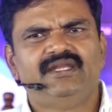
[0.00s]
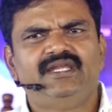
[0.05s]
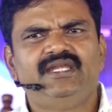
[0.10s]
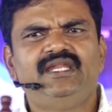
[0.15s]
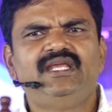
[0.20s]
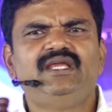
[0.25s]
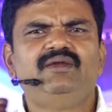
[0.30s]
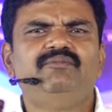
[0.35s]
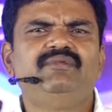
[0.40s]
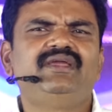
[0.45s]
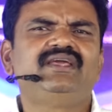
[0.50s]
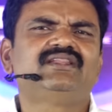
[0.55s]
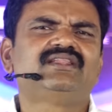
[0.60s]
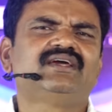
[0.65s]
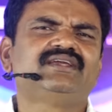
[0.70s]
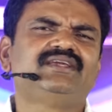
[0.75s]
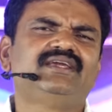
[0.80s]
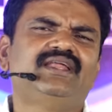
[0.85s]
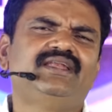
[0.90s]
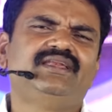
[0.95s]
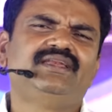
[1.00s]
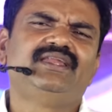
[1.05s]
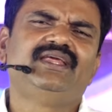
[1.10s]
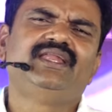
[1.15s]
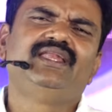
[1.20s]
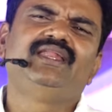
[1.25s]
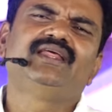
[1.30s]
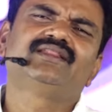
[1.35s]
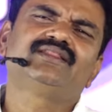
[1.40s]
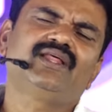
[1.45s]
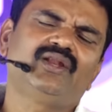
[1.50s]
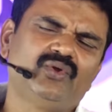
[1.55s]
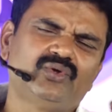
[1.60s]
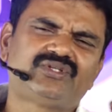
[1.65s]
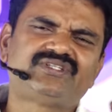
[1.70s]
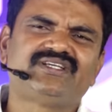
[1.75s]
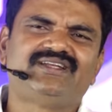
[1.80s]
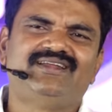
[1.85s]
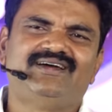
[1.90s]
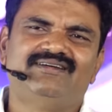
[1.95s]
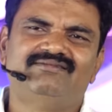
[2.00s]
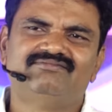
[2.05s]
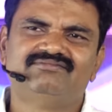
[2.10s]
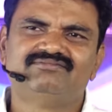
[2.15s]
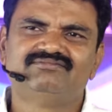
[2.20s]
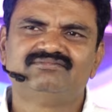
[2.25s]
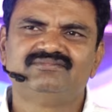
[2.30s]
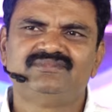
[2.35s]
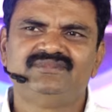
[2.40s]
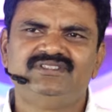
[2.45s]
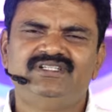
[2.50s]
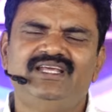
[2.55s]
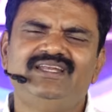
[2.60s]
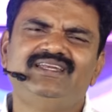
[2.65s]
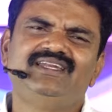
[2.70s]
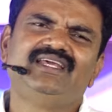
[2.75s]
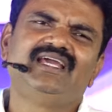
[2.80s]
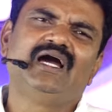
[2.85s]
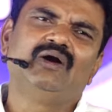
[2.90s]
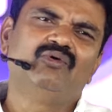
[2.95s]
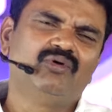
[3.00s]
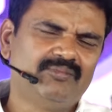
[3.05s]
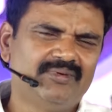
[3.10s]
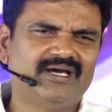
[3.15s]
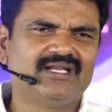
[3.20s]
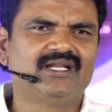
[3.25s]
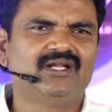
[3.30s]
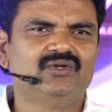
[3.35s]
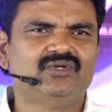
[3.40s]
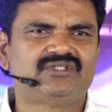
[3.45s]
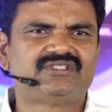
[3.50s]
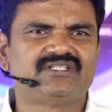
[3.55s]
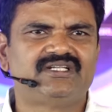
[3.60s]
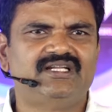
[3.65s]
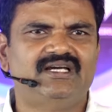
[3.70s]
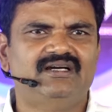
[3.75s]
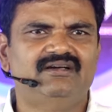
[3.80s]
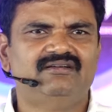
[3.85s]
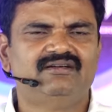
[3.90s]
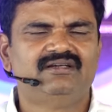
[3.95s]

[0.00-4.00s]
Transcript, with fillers: నీ మీద ఎన్ని నిందలు వచ్చినా ఎన్ని అవమానాలు వచ్చినా